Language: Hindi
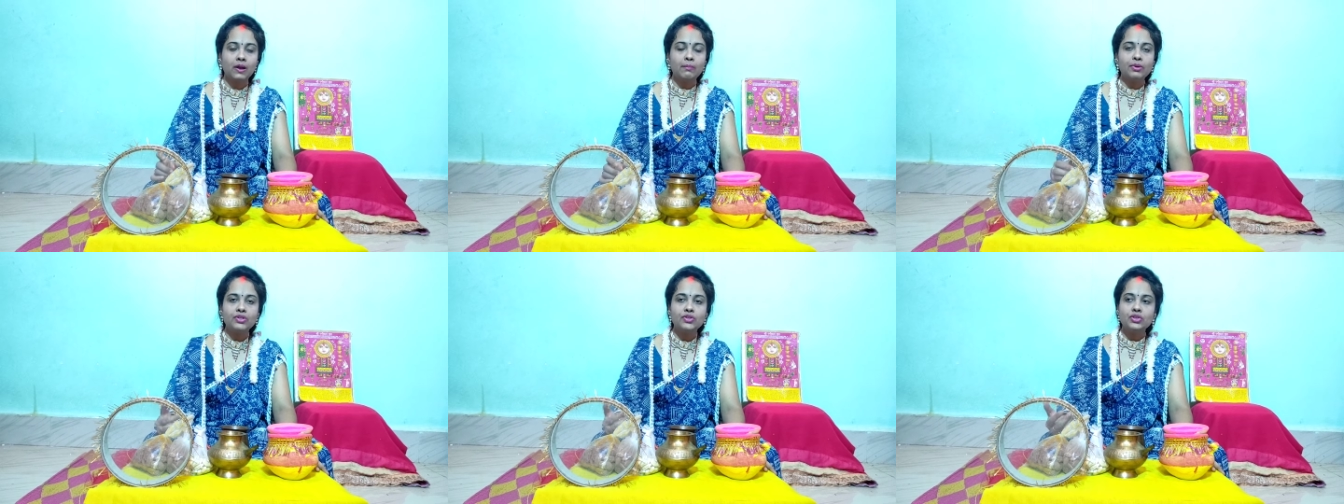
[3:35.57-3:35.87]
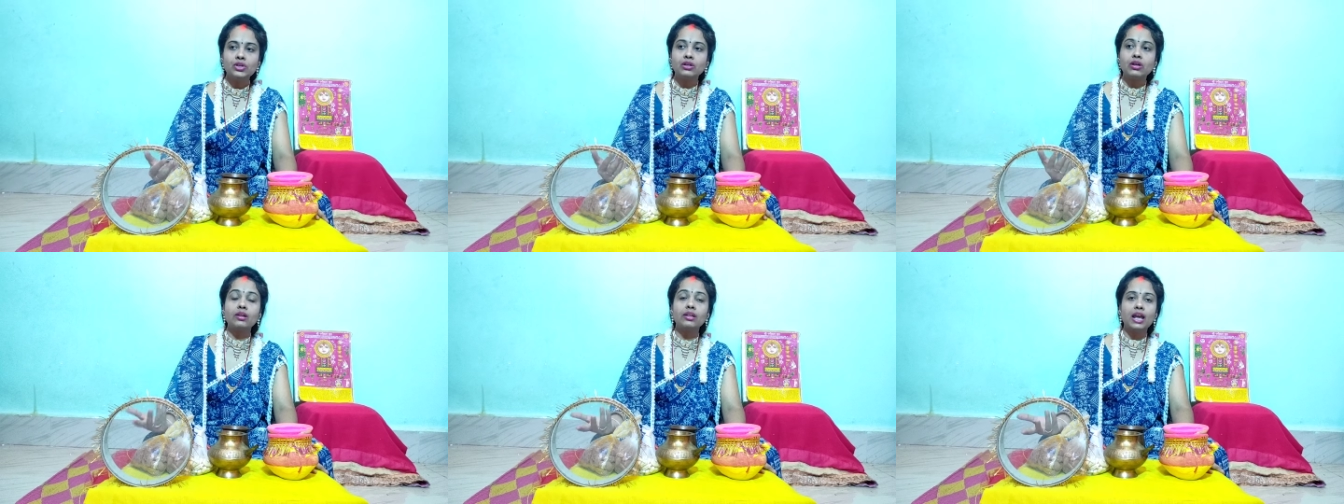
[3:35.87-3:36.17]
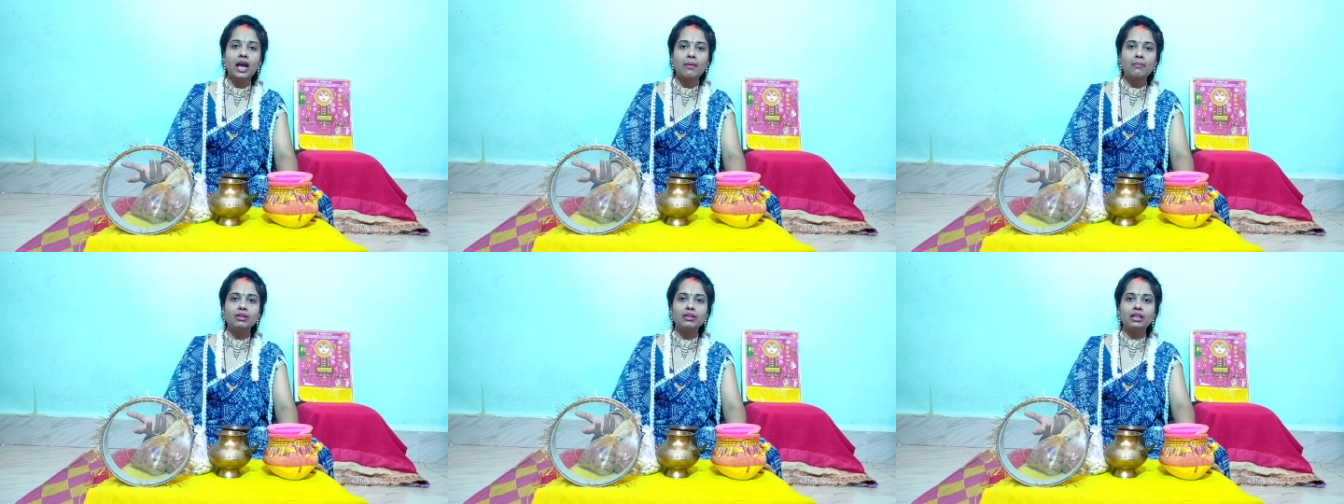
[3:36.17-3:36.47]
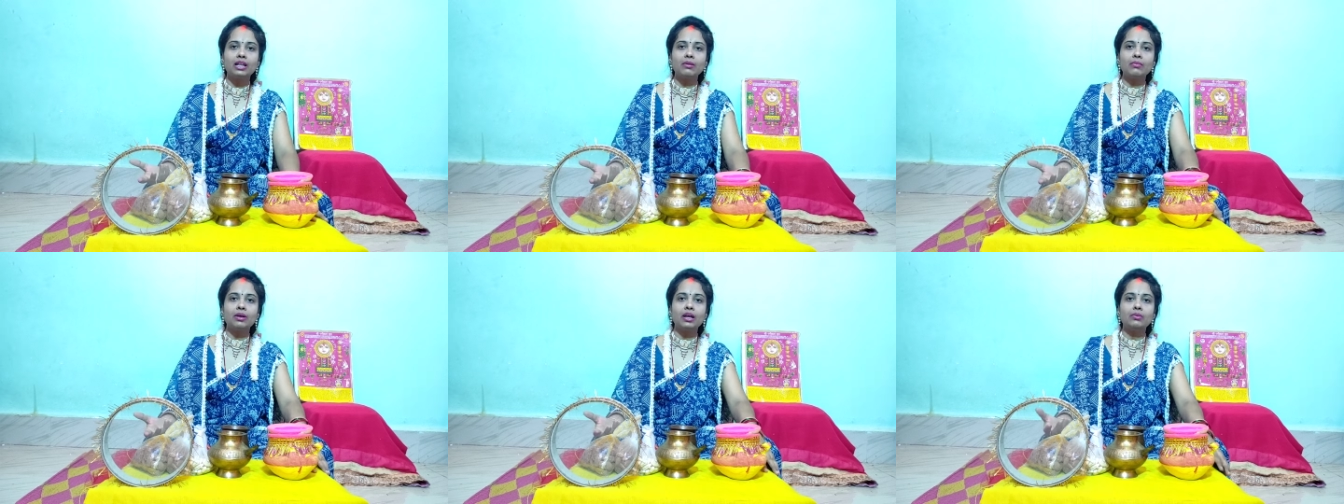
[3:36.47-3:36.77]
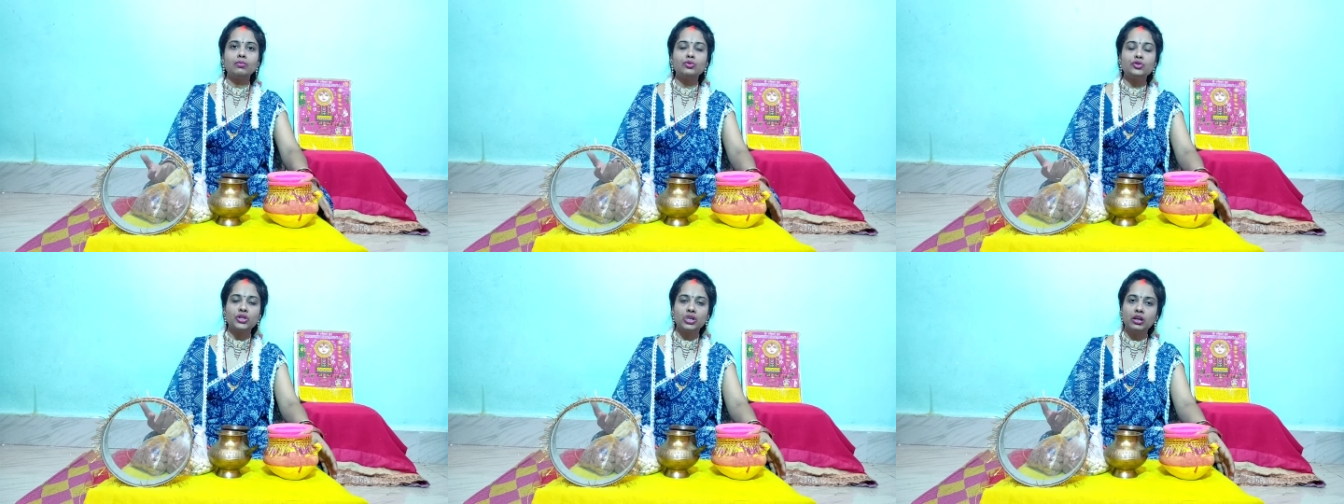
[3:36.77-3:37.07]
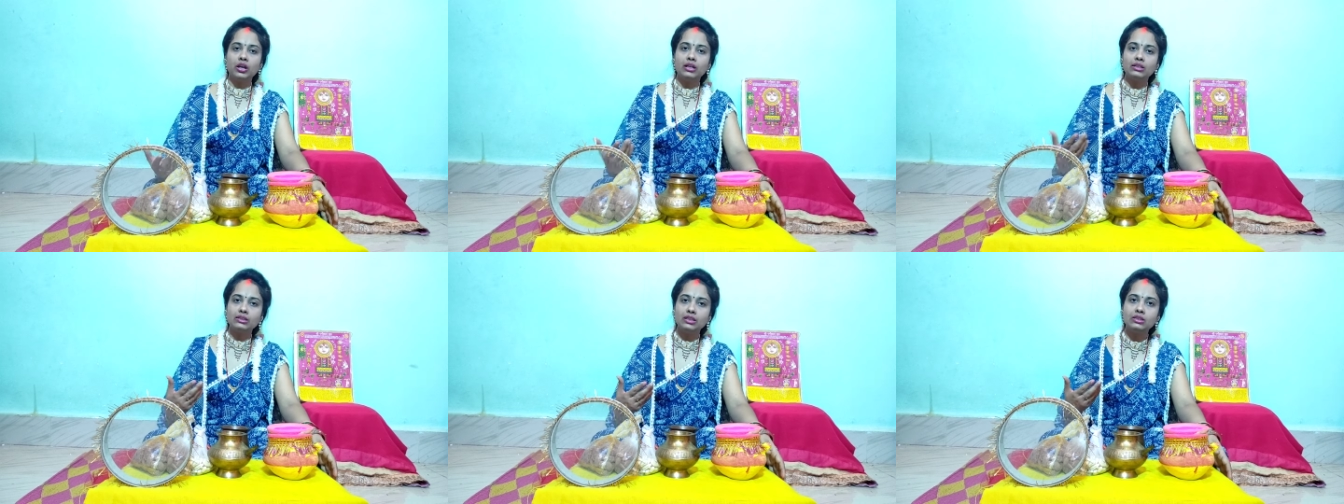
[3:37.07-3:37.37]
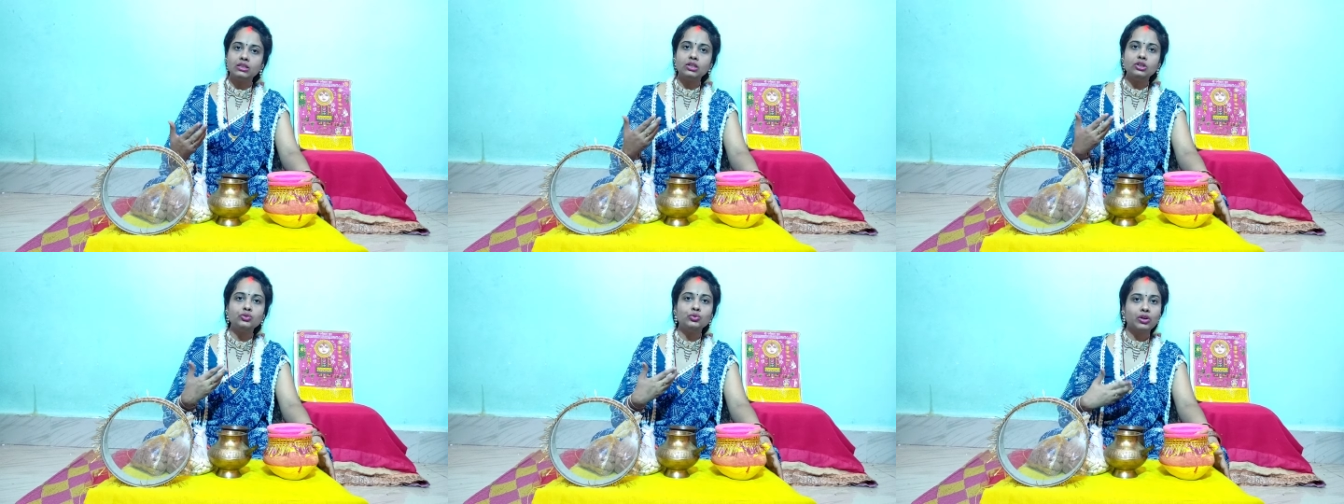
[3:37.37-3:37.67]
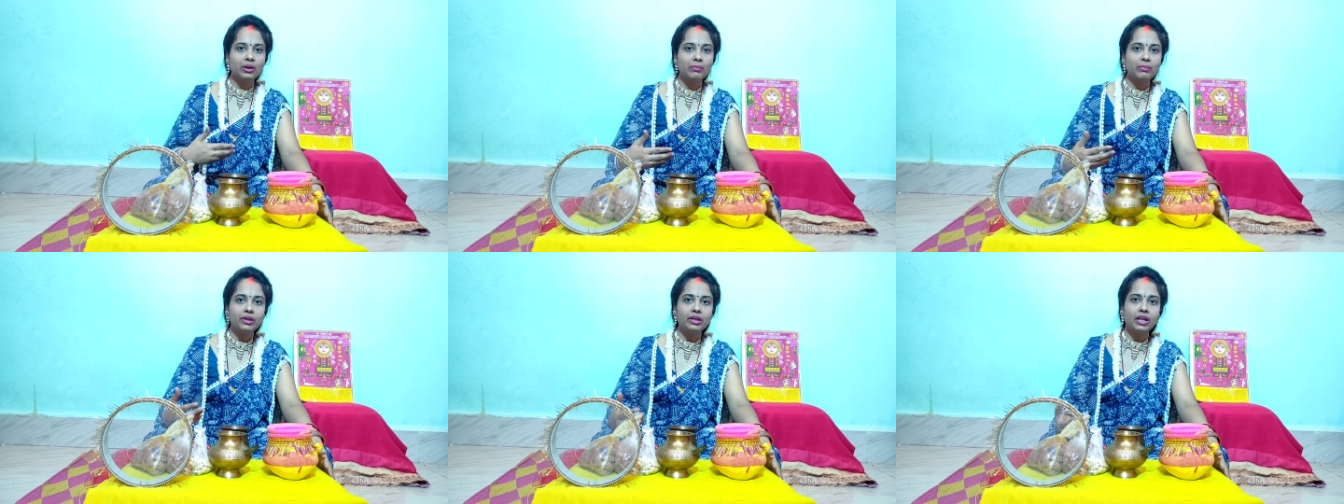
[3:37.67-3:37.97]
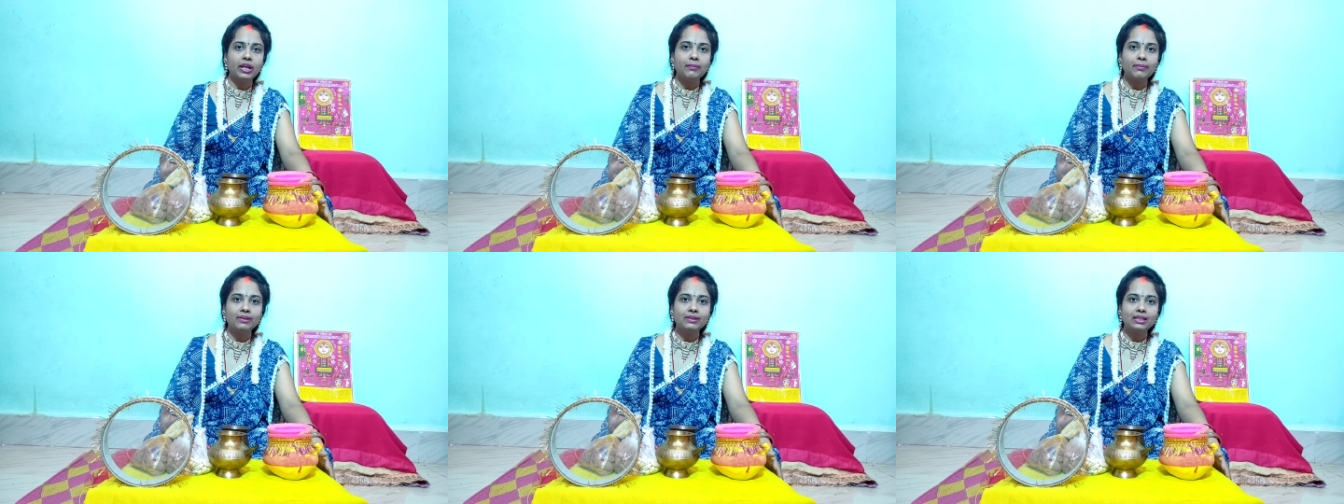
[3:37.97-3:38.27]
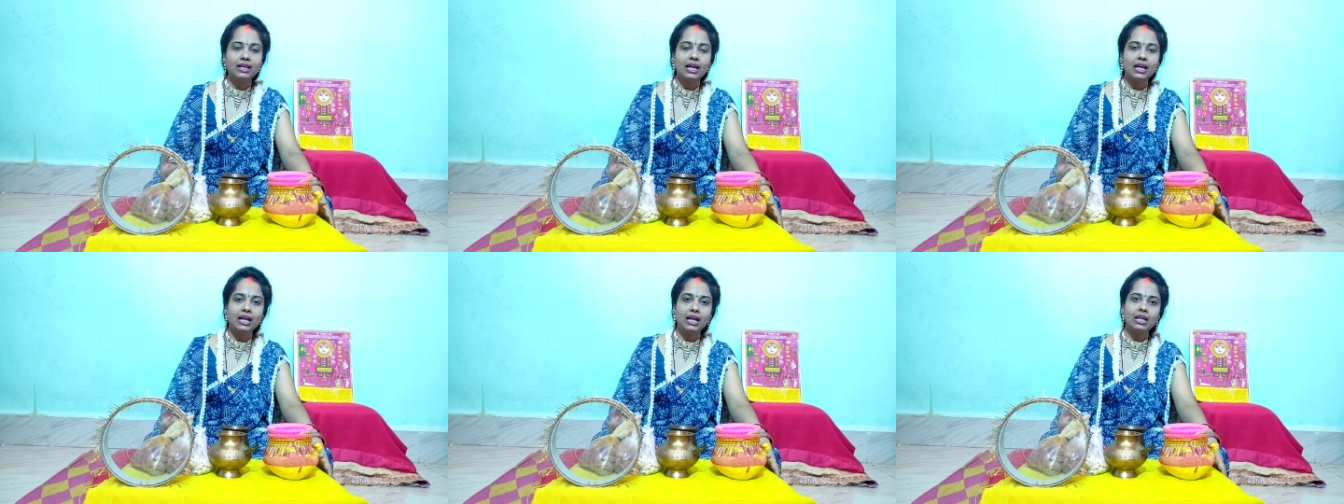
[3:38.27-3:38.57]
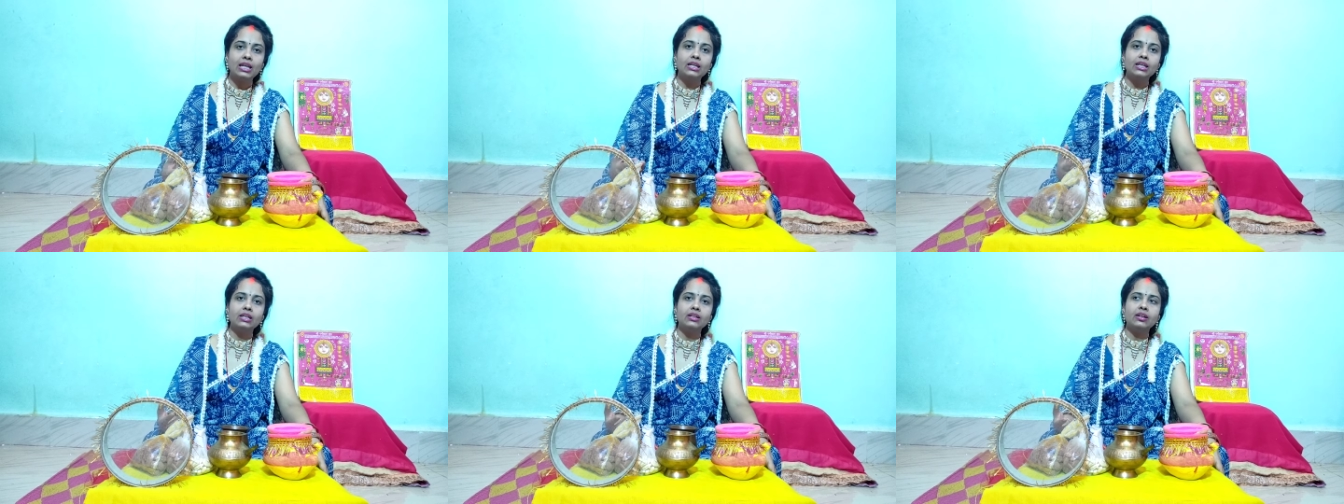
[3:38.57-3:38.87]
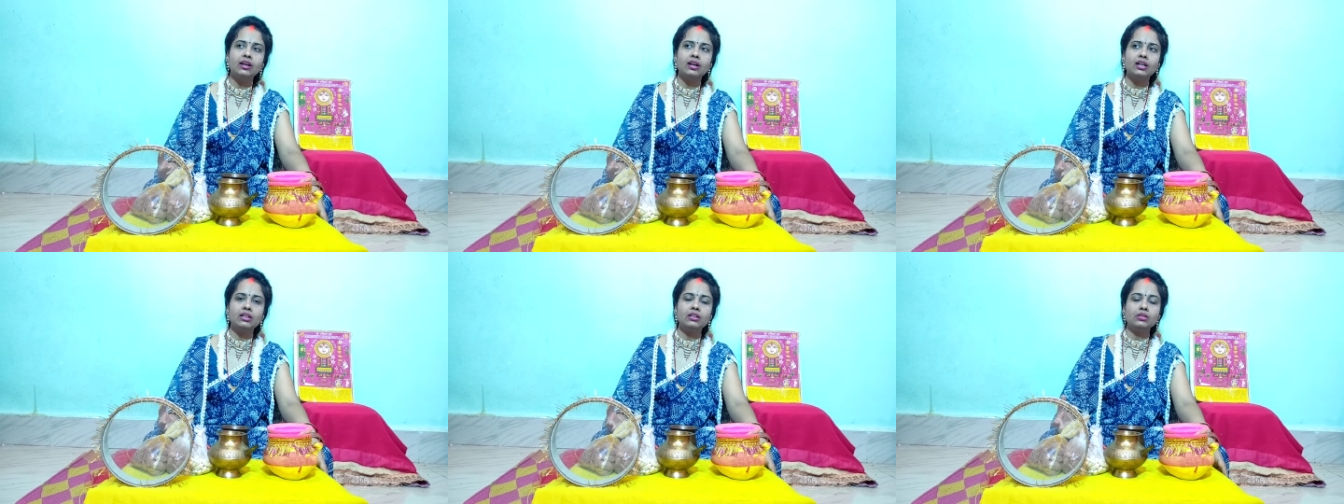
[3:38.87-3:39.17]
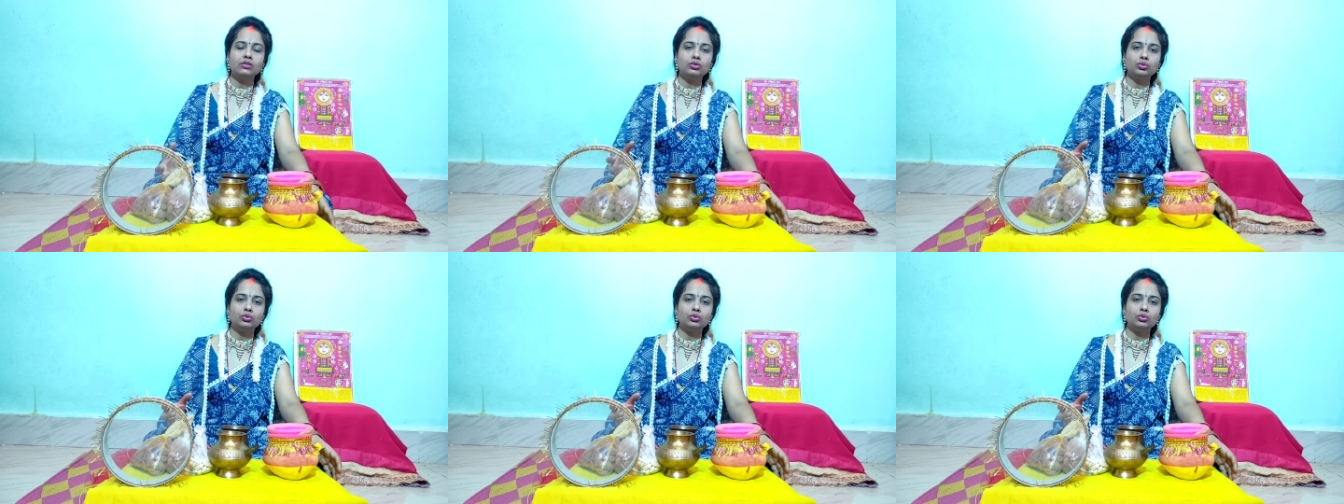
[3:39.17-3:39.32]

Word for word: पिष्टक का क्या मतलब है मुझे अच्छे से स्वयं भी नहीं पता है लेकिन हाँ